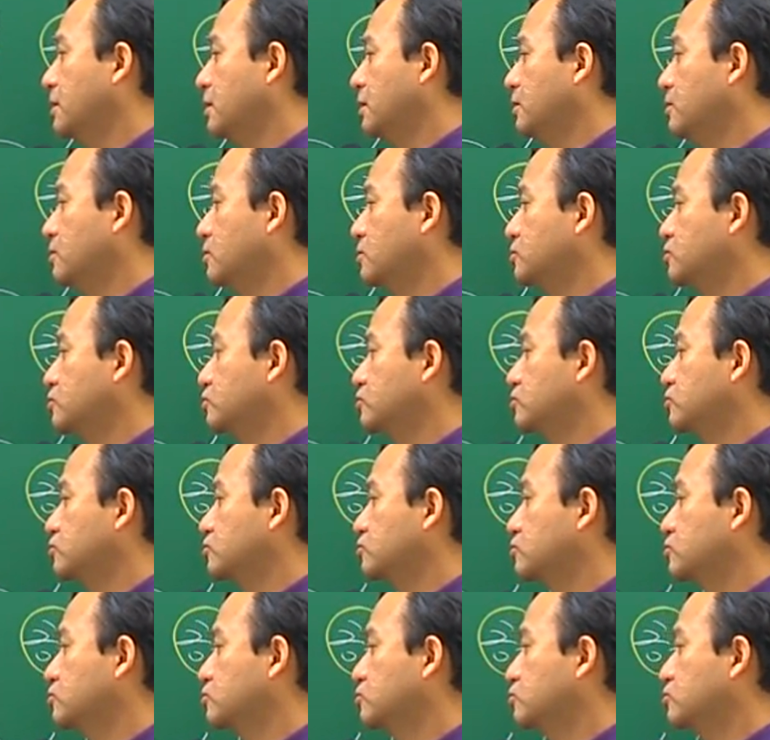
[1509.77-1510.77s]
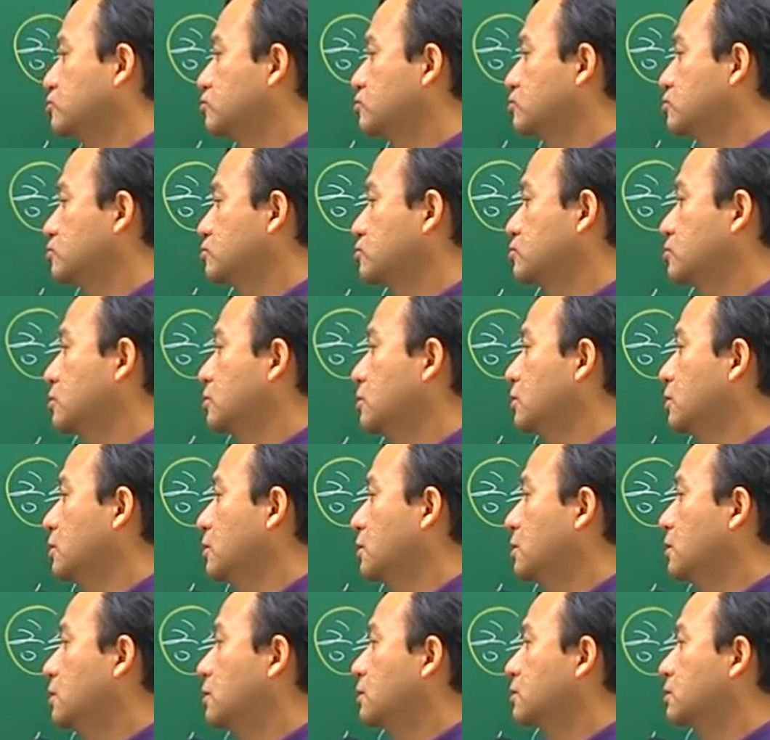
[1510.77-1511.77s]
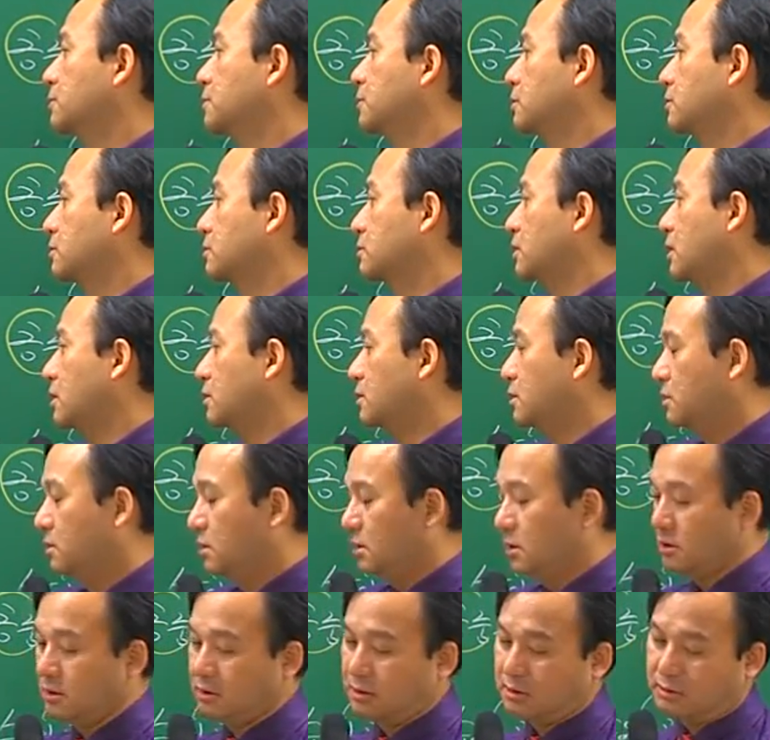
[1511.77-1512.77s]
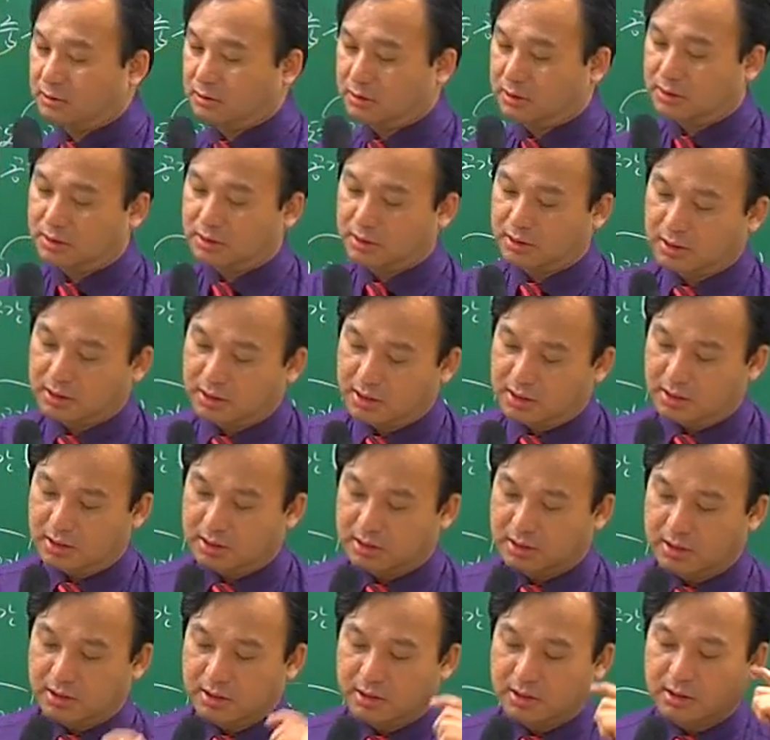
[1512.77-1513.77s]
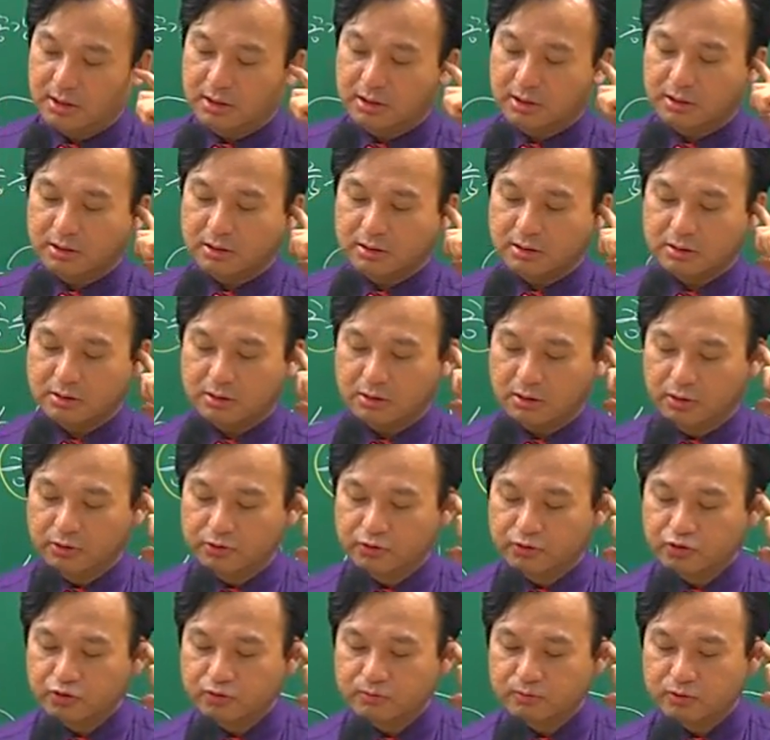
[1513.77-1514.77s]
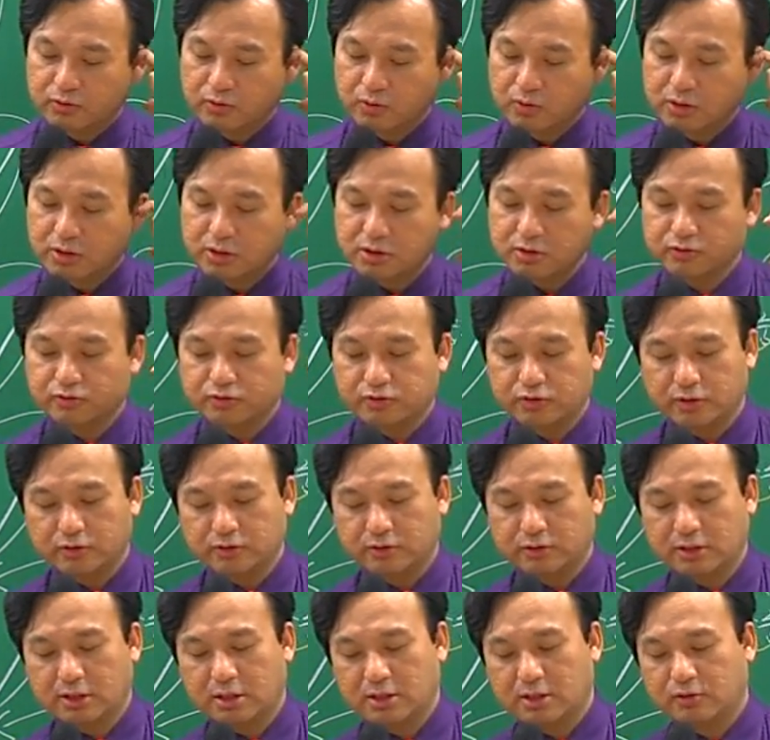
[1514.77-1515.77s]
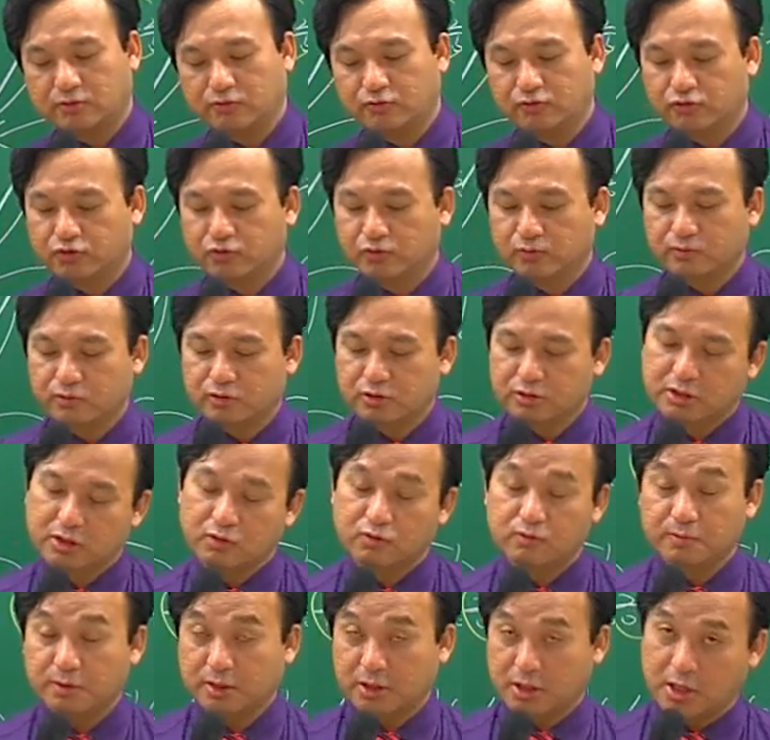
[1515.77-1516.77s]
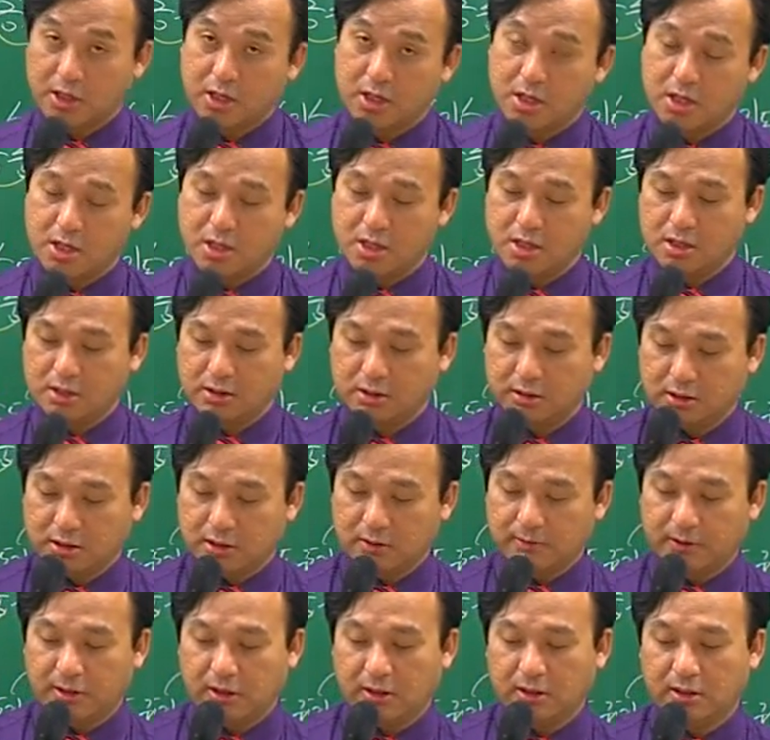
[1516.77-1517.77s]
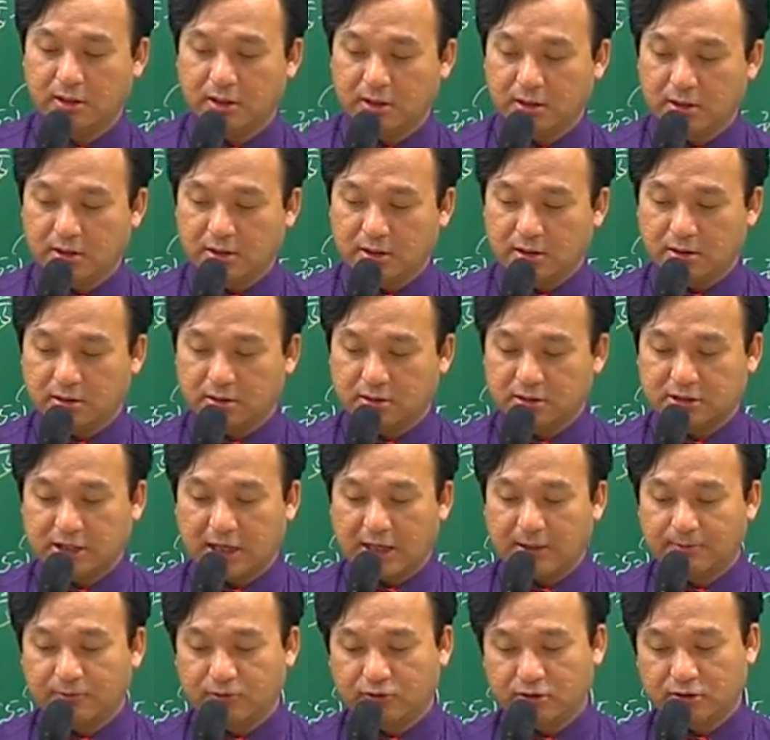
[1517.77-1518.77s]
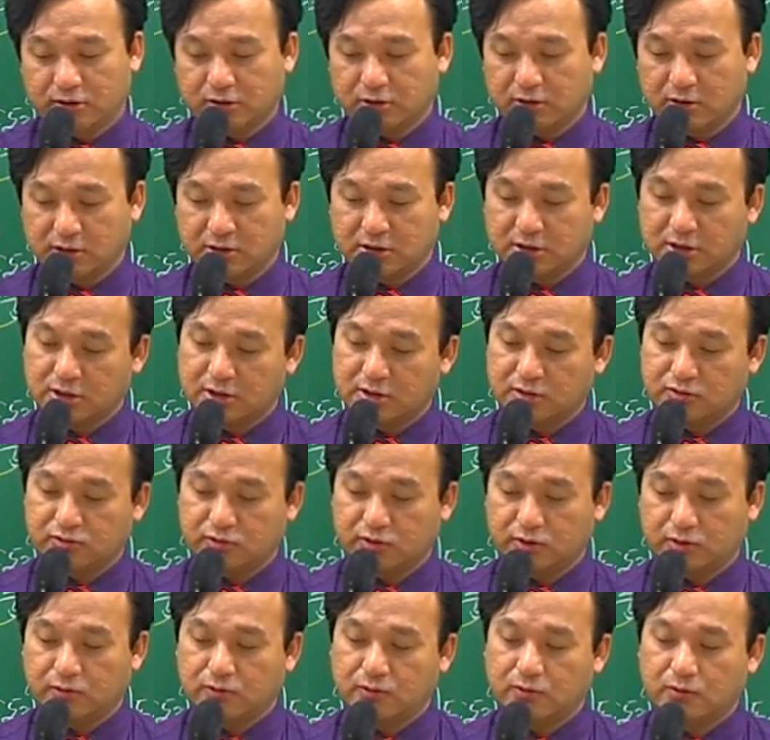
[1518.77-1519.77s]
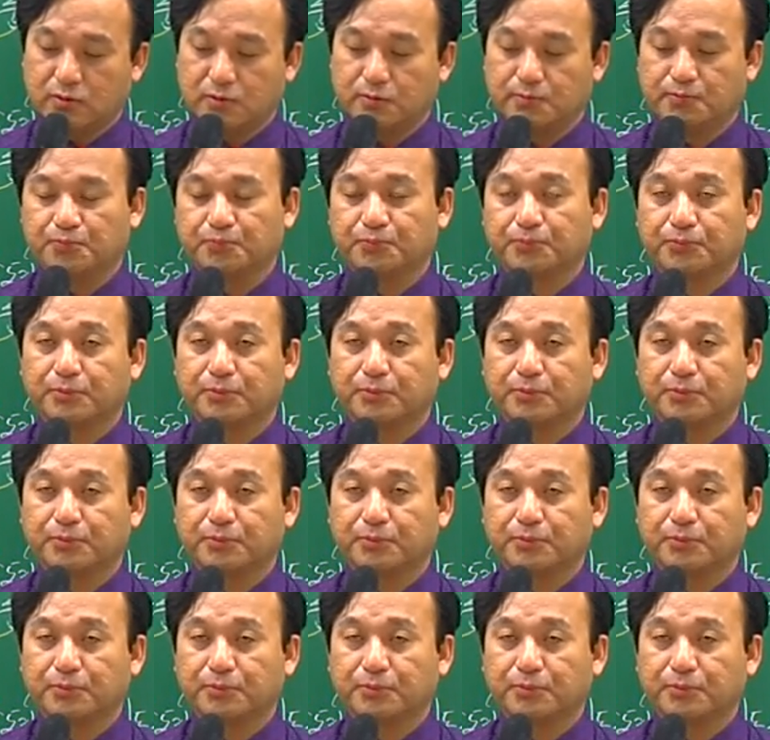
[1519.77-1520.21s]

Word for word: 1억 주고 그러면 당연히 여기에다가 건축물을 올릴 수 있거나 구축물을 세웁니다. 그 다음에 어, 작물을 경작할 수도 있고